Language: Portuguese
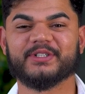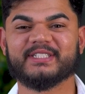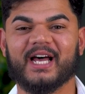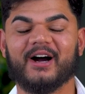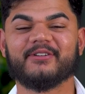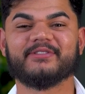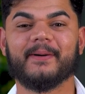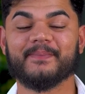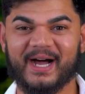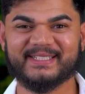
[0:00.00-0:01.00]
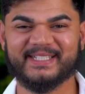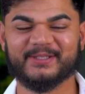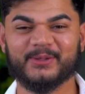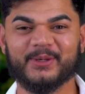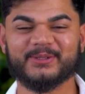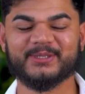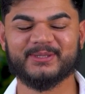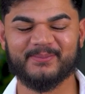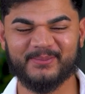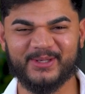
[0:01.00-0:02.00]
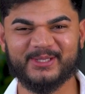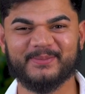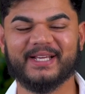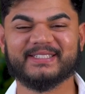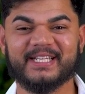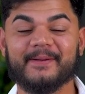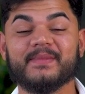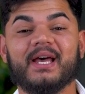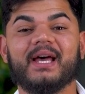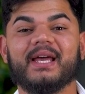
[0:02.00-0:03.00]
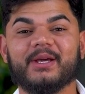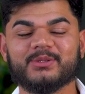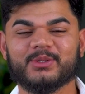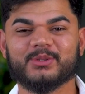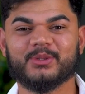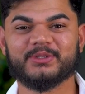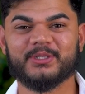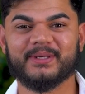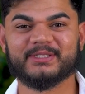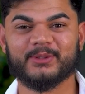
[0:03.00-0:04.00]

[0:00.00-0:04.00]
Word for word: Força Alfa. Paz a todos. Muito prazer. Eu sou o Tom Dimas